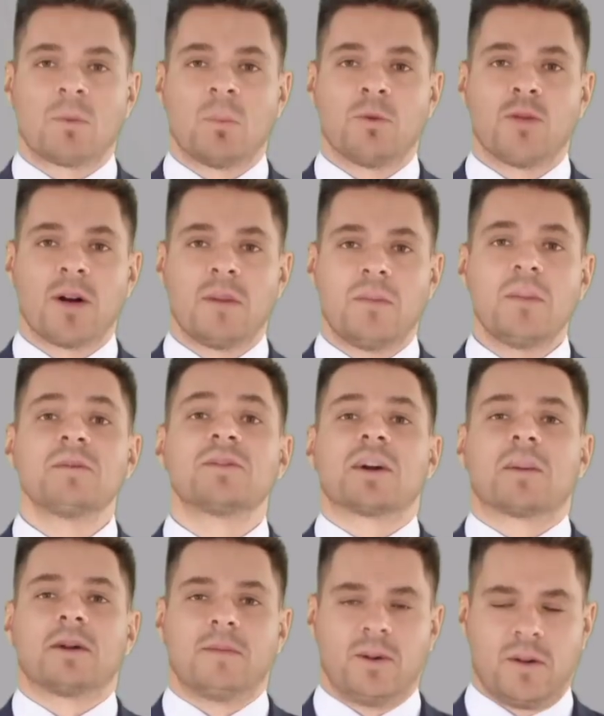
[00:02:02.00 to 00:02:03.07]
और मुतद
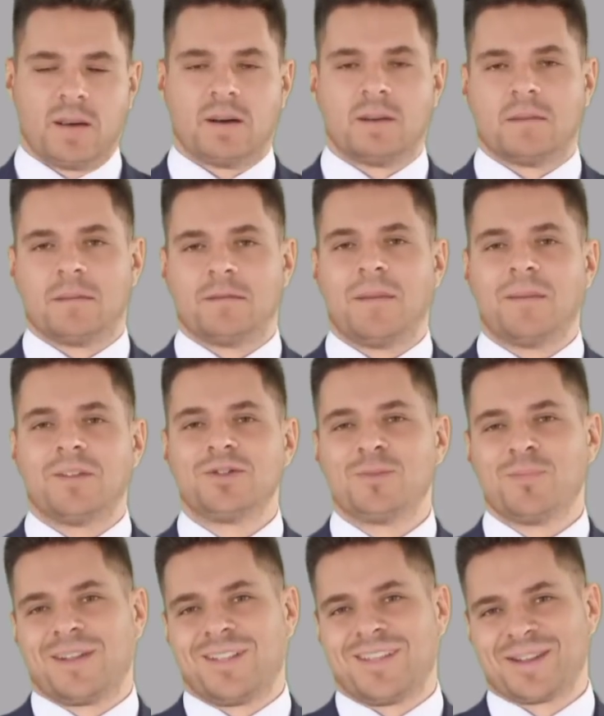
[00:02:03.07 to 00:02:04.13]
तरीके हैं
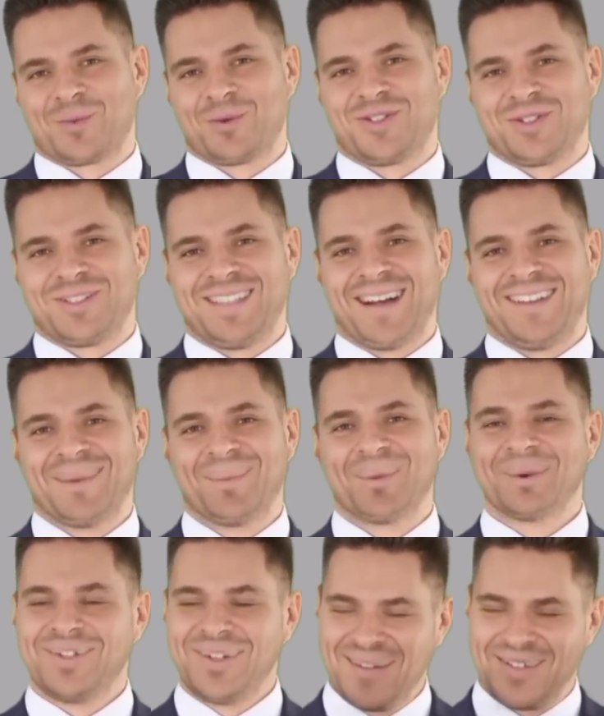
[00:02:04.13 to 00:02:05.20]
जिनमें से कुछ ज्यादा
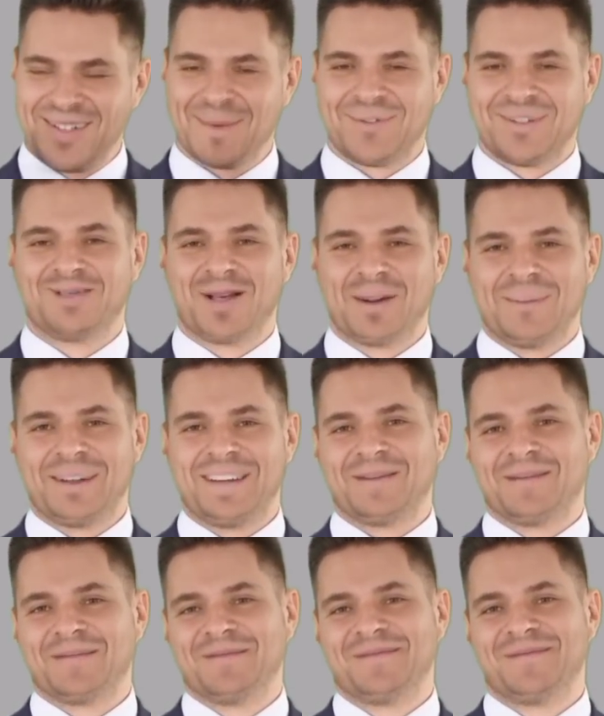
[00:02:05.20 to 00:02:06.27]
मुअसर समझे जाते हैं
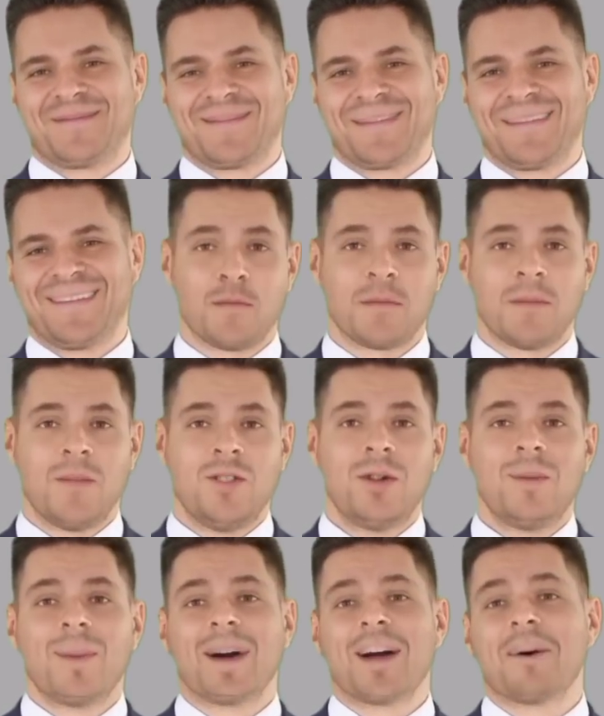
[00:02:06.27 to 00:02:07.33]

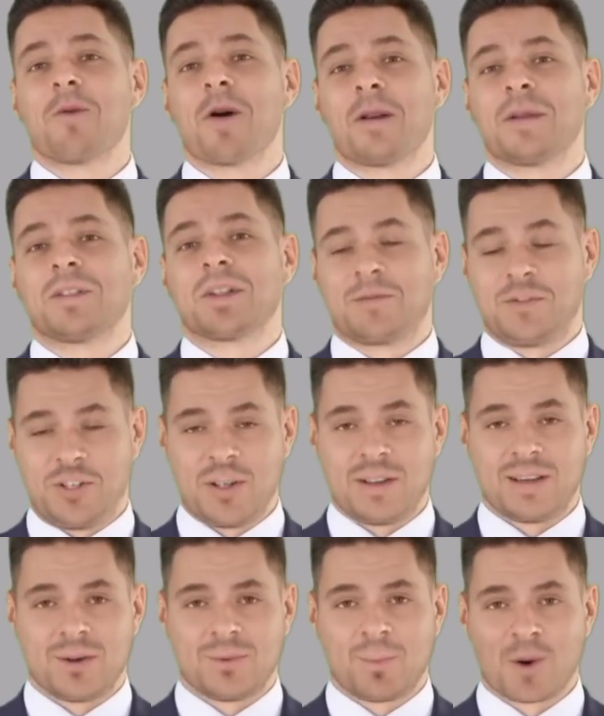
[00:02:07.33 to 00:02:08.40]
चिकनाई वाली जल्द से
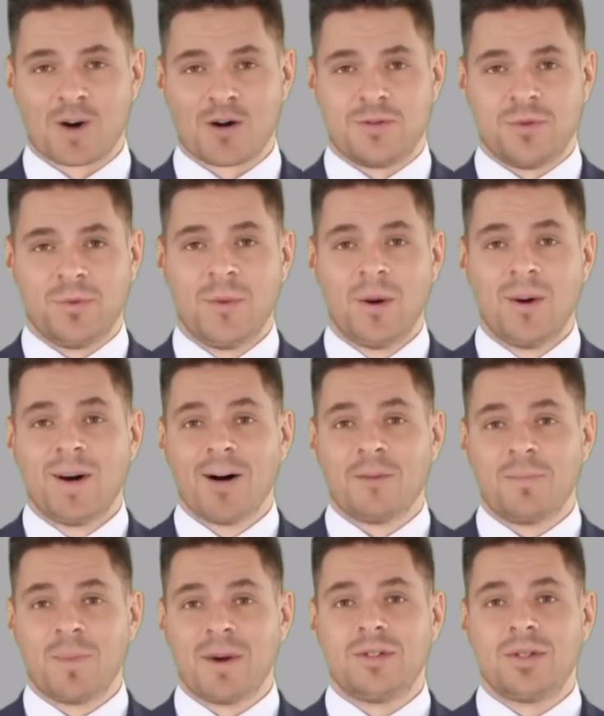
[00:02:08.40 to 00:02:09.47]
कील मुहासों का
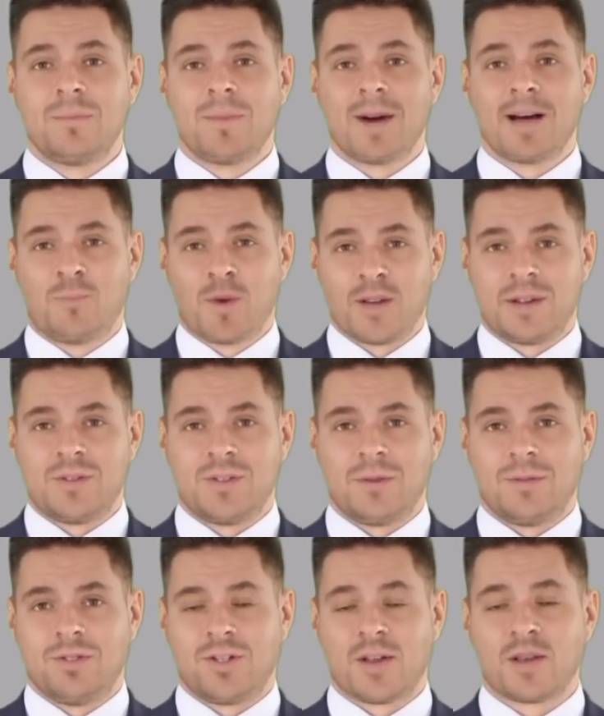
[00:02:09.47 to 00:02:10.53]
खात्मा चिकनाई वाली
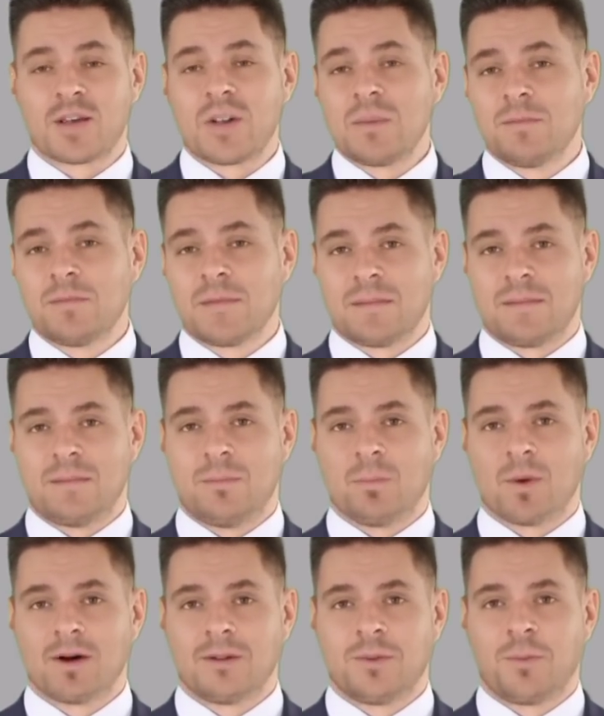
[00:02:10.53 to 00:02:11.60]
जल्द से कील
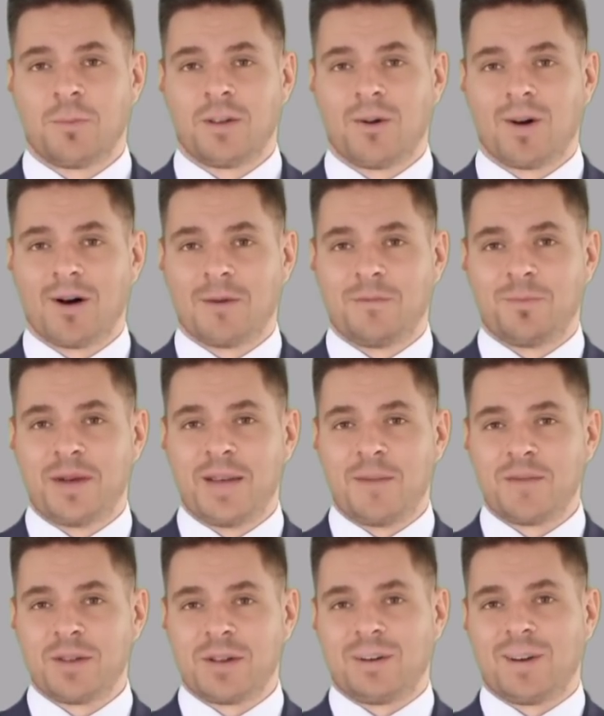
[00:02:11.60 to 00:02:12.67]
मुहासों के खात्मे के
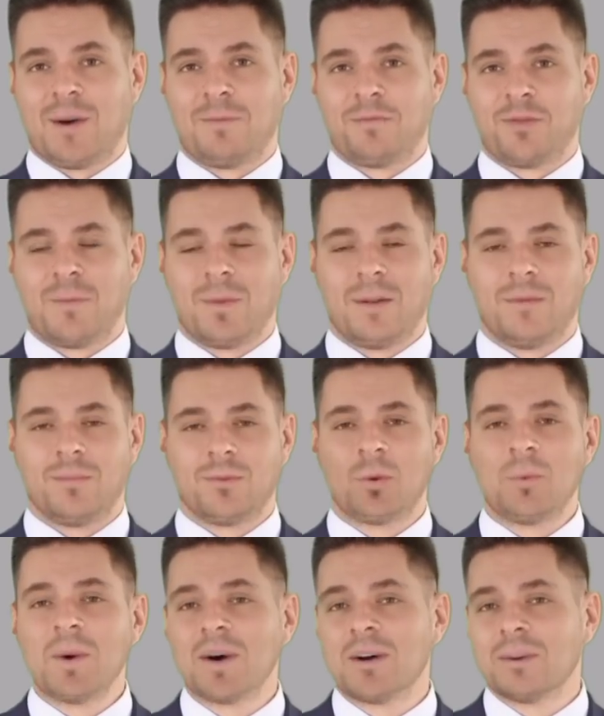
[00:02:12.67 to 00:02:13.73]
लिए हफ्ते में
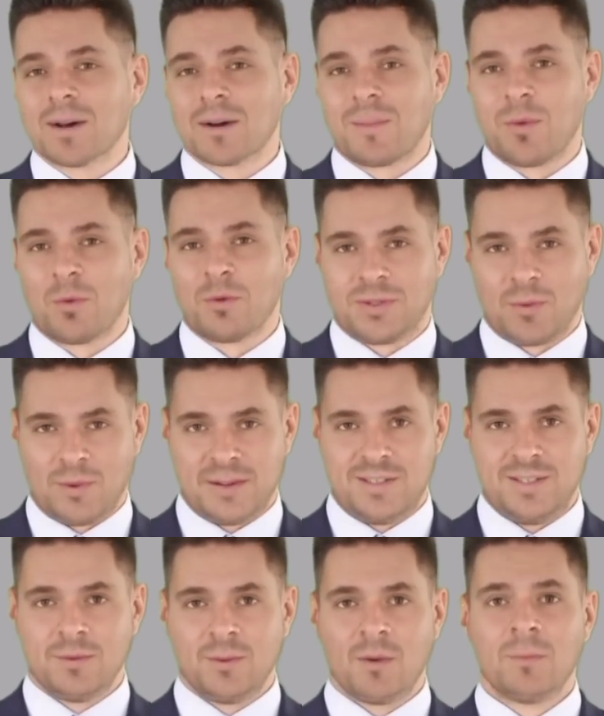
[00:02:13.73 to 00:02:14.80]
दो बार रात को सोने
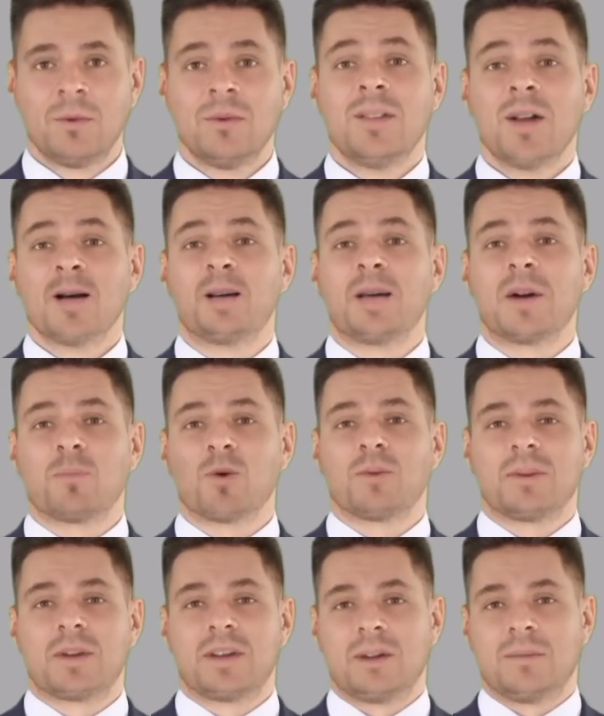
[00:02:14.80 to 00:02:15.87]
से कब्ल चाय के
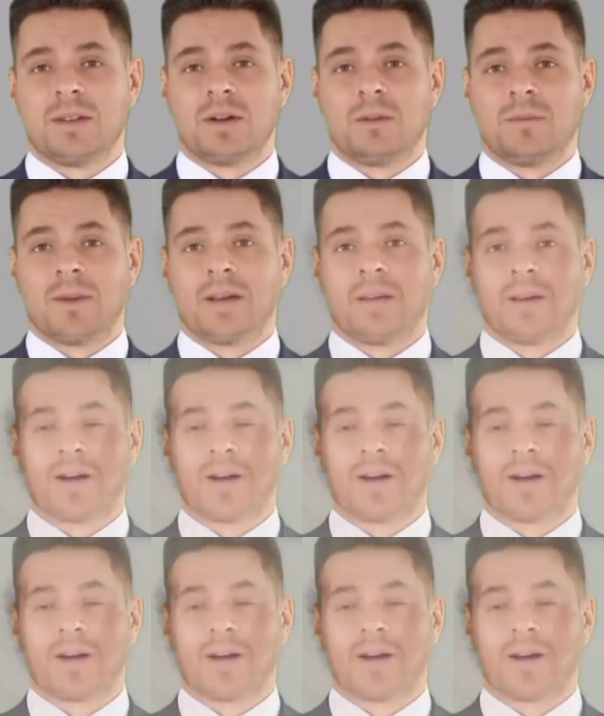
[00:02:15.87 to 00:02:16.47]
पौधे के तेल में